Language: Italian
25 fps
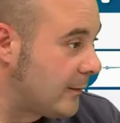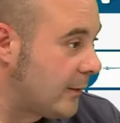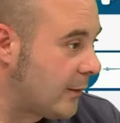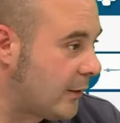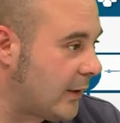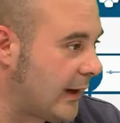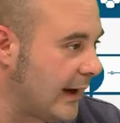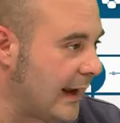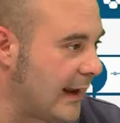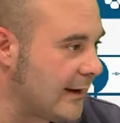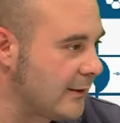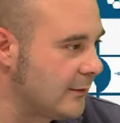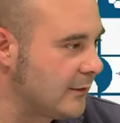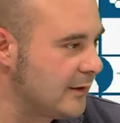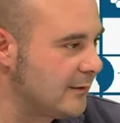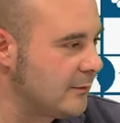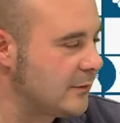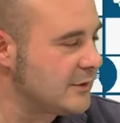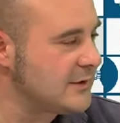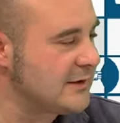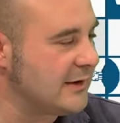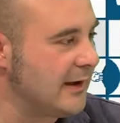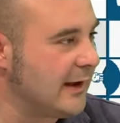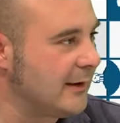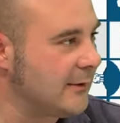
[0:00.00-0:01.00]
che hanno
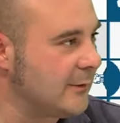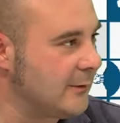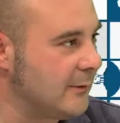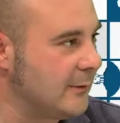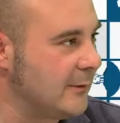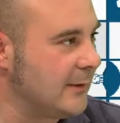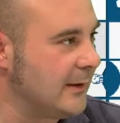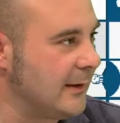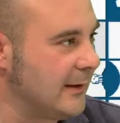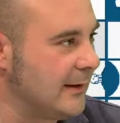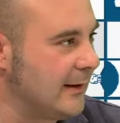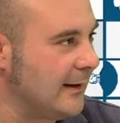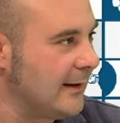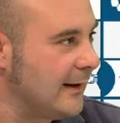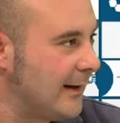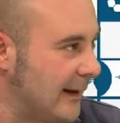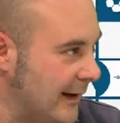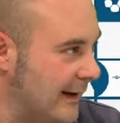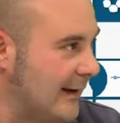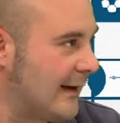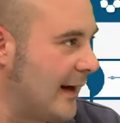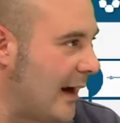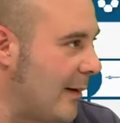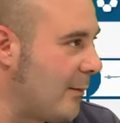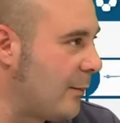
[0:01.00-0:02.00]
dimostrato eh, che
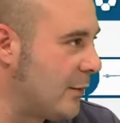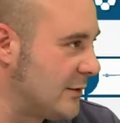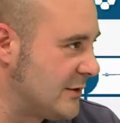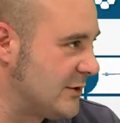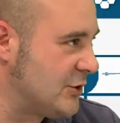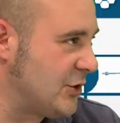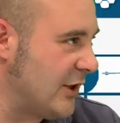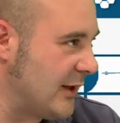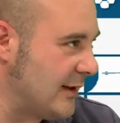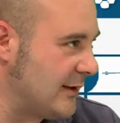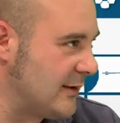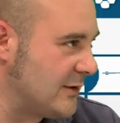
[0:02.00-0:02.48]
in campo ci,